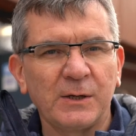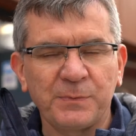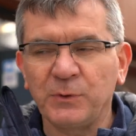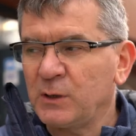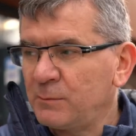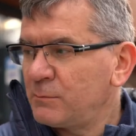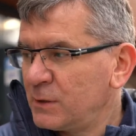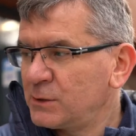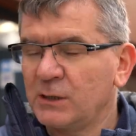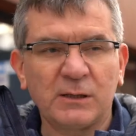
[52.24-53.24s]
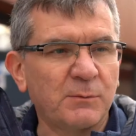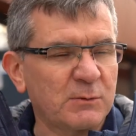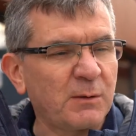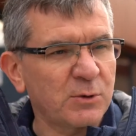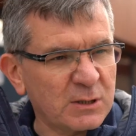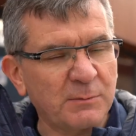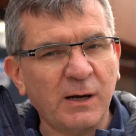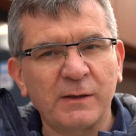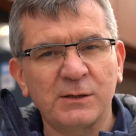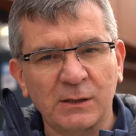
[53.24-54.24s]
No i my dzięki temu, że mamy już
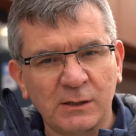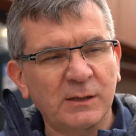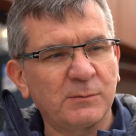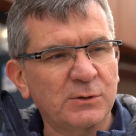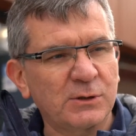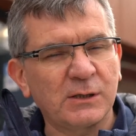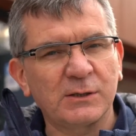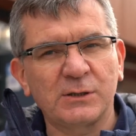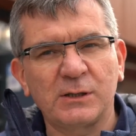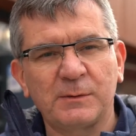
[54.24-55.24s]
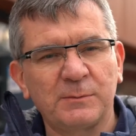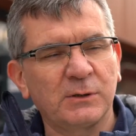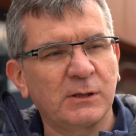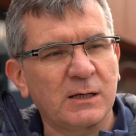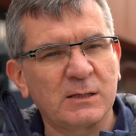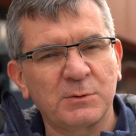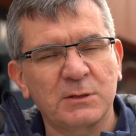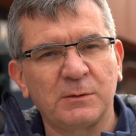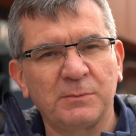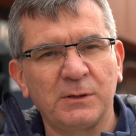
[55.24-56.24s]
zebrane, dzięki temu, że, że do tej akcji
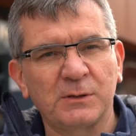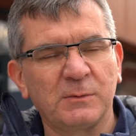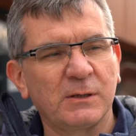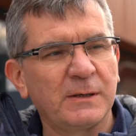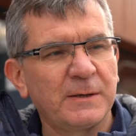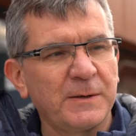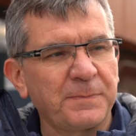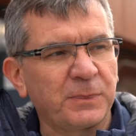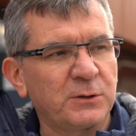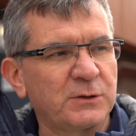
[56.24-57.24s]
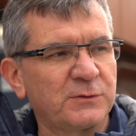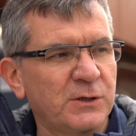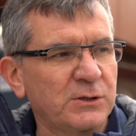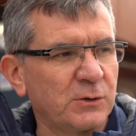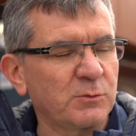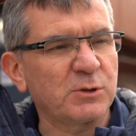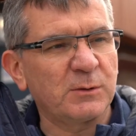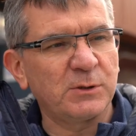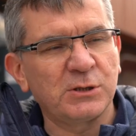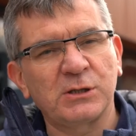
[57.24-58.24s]
przystąpiliśmy dosyć wcześnie, już
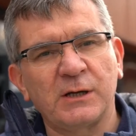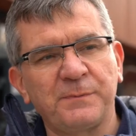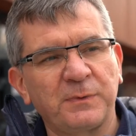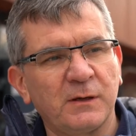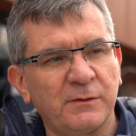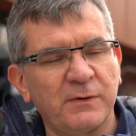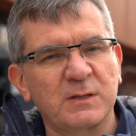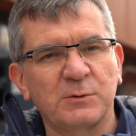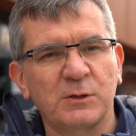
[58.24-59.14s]
możemy dzisiaj wesprzeć